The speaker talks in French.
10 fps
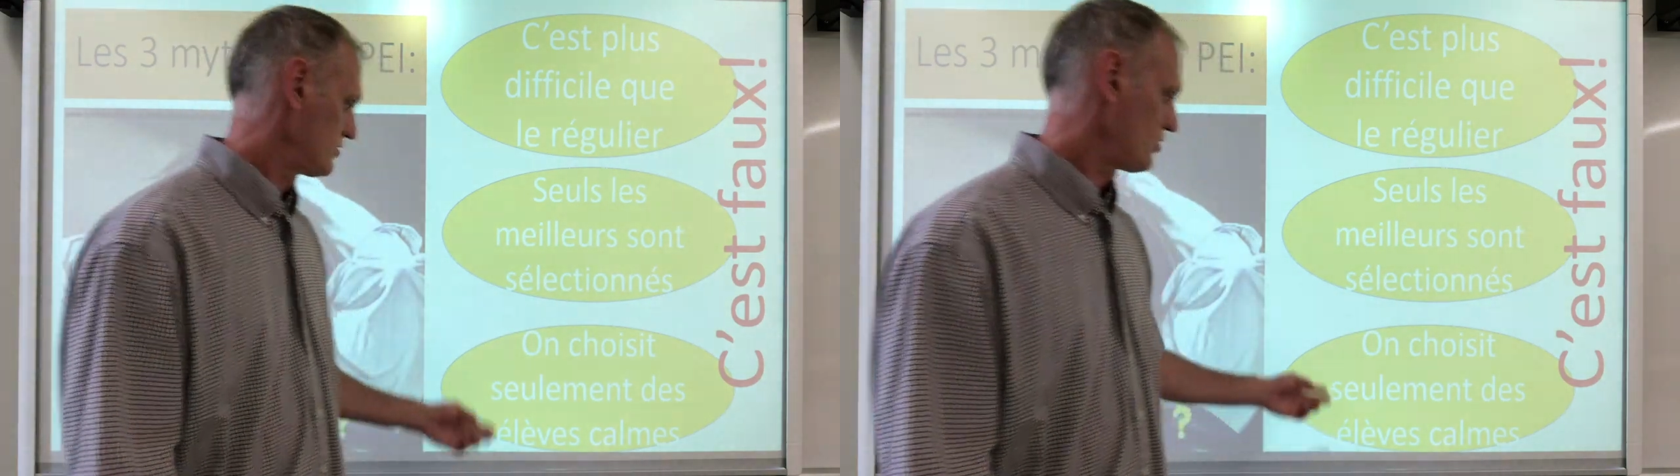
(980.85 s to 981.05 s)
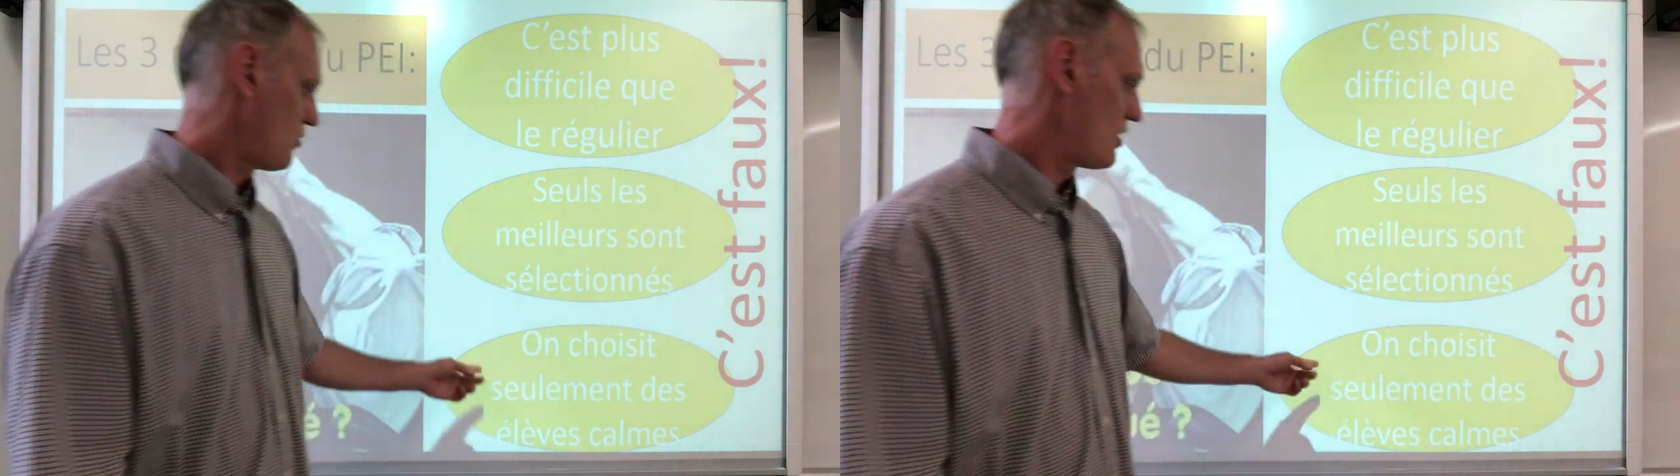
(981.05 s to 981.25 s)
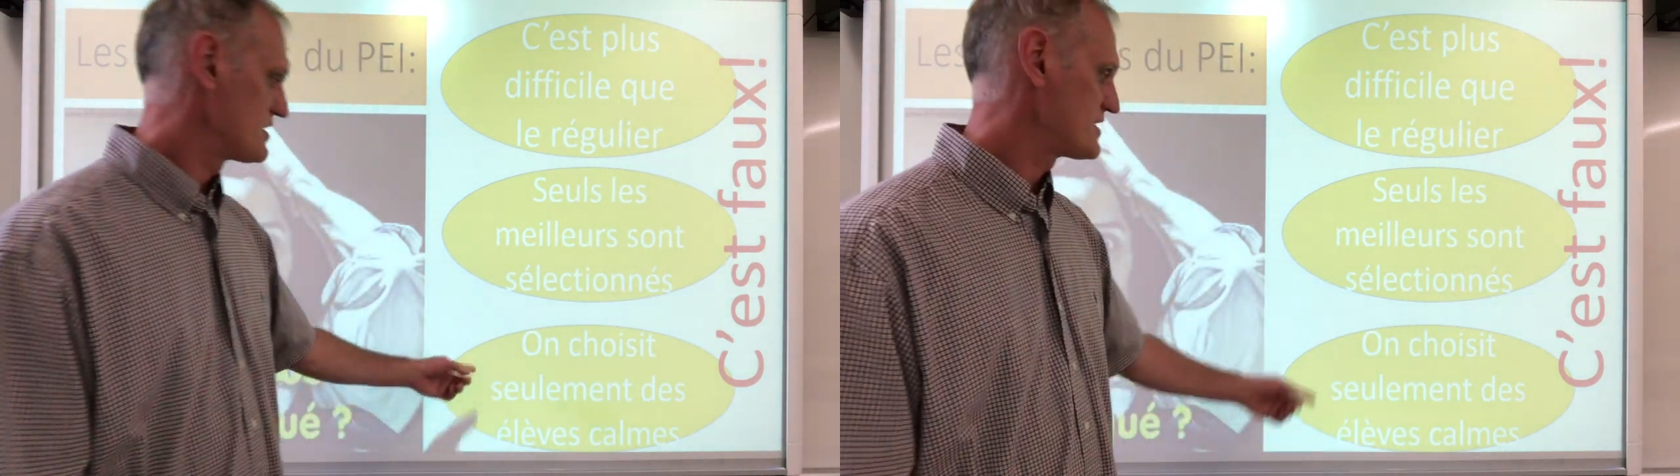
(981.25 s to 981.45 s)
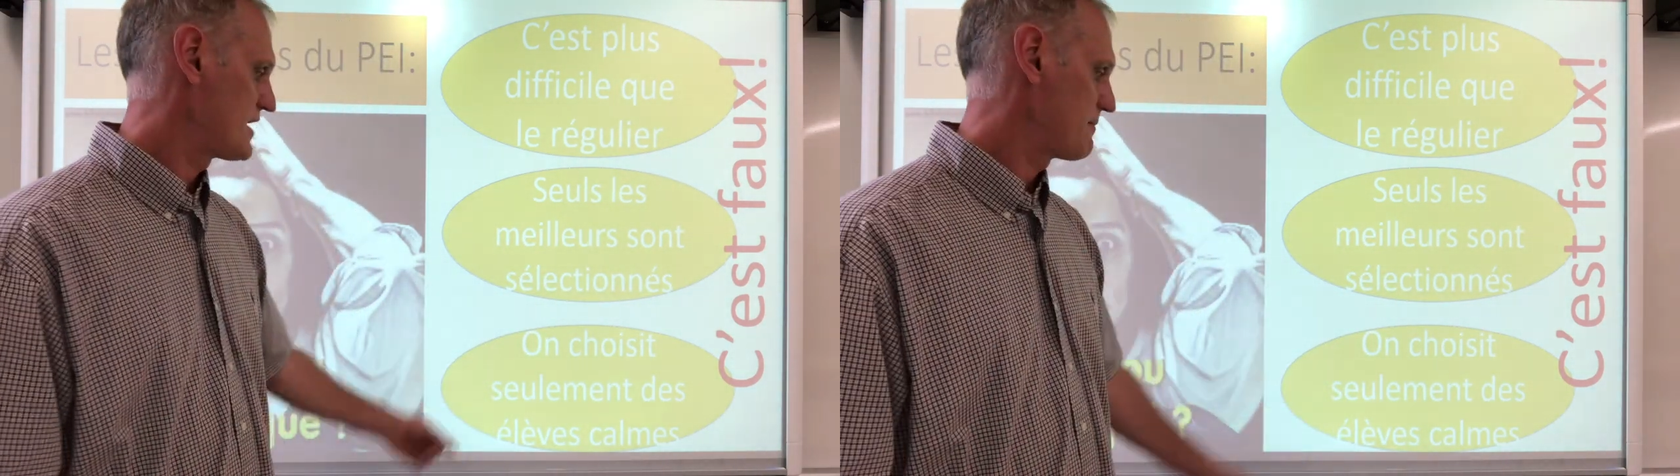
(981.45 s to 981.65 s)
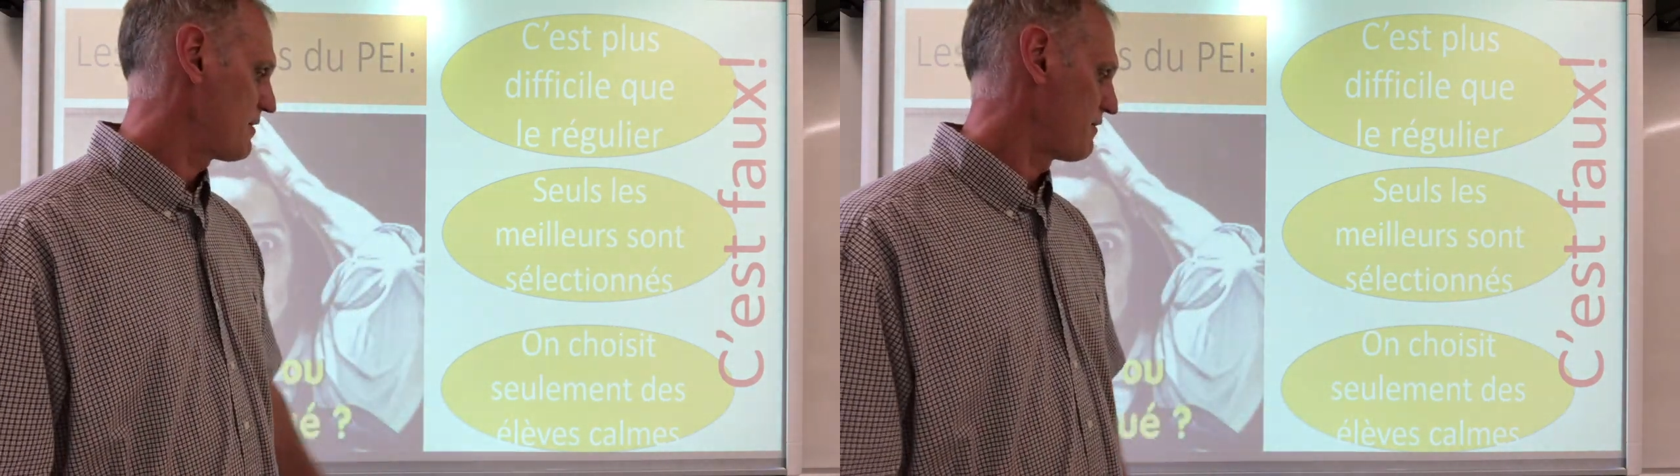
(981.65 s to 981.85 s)

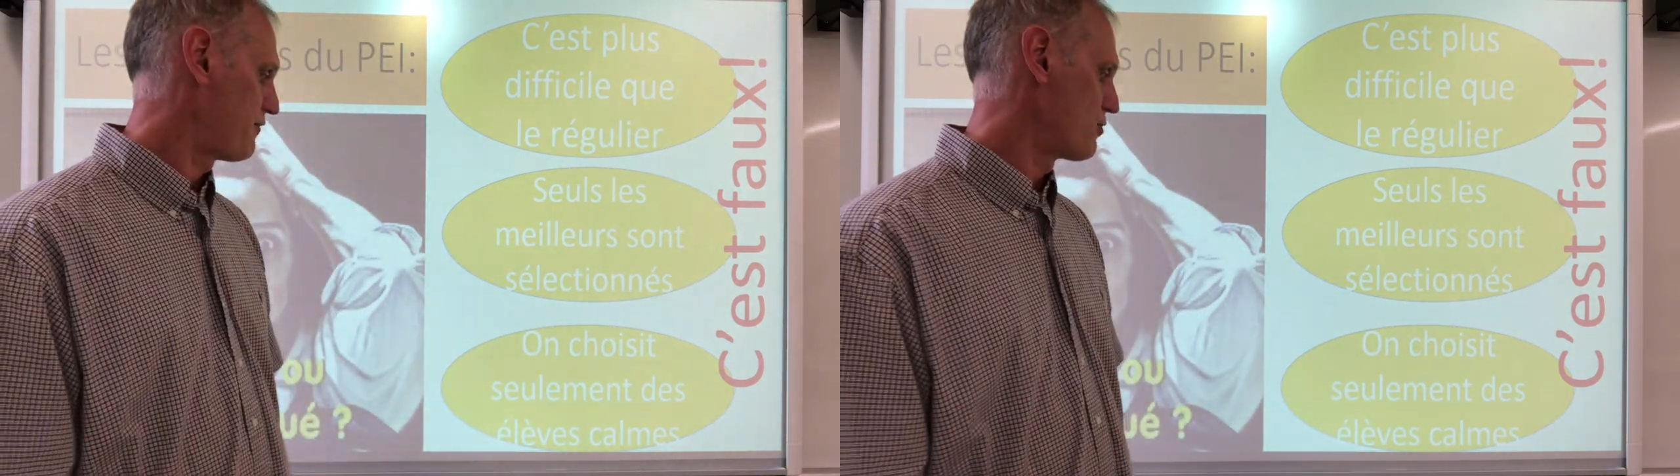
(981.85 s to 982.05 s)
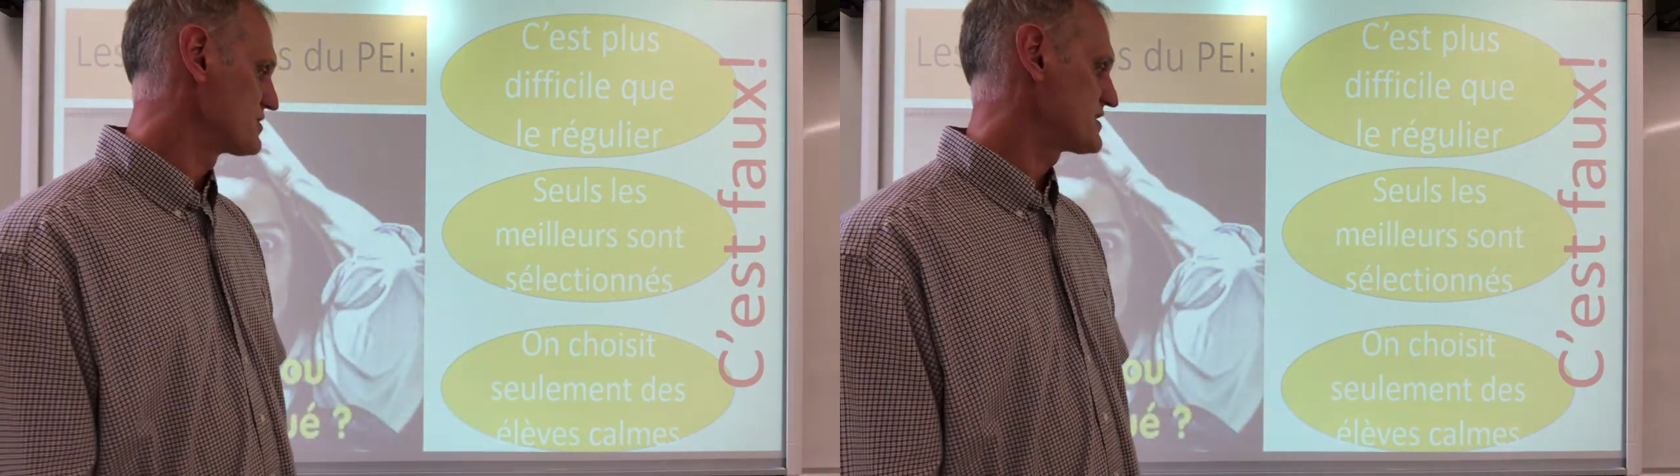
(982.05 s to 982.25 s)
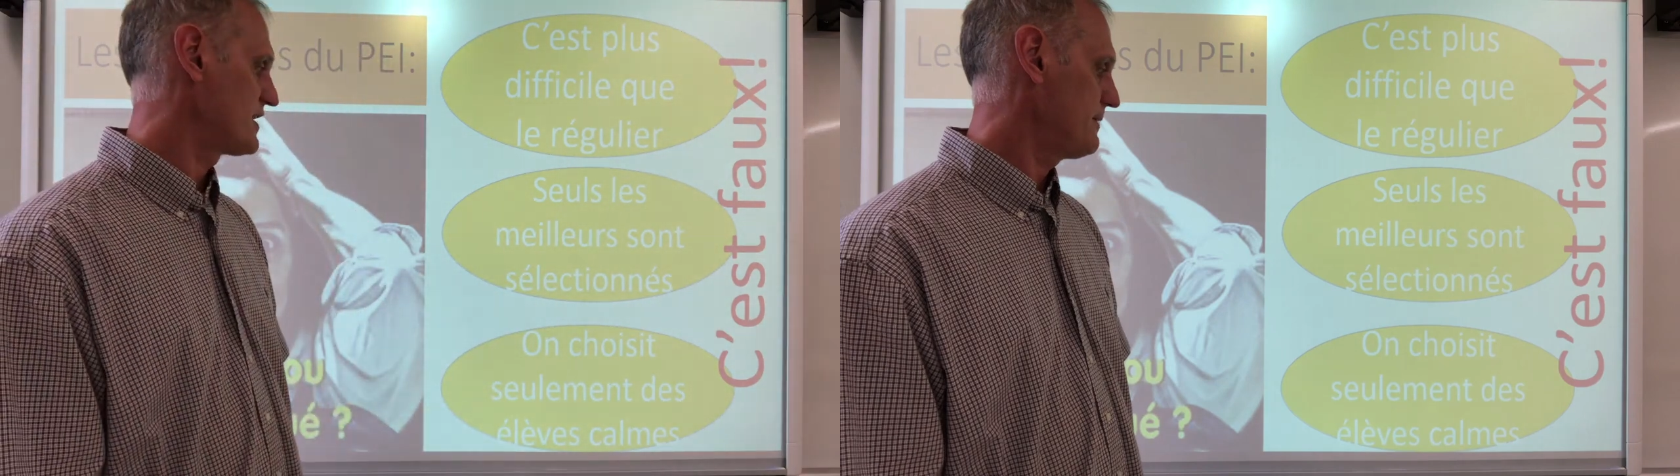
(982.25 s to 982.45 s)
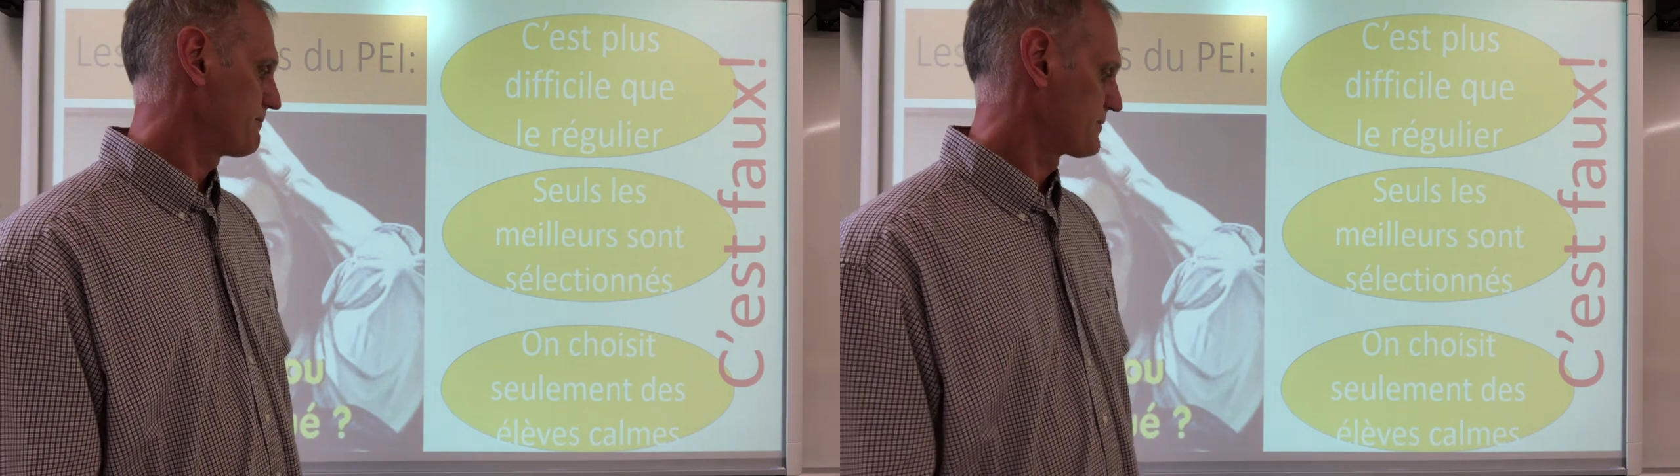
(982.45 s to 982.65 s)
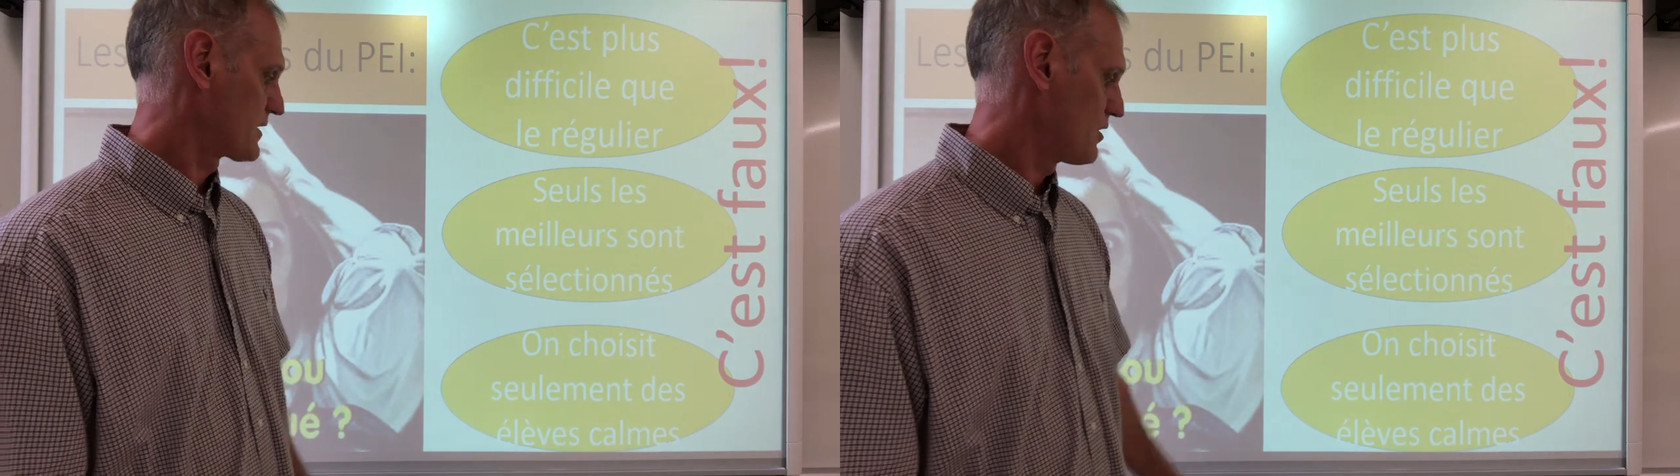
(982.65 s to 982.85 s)
Troisième fausseté,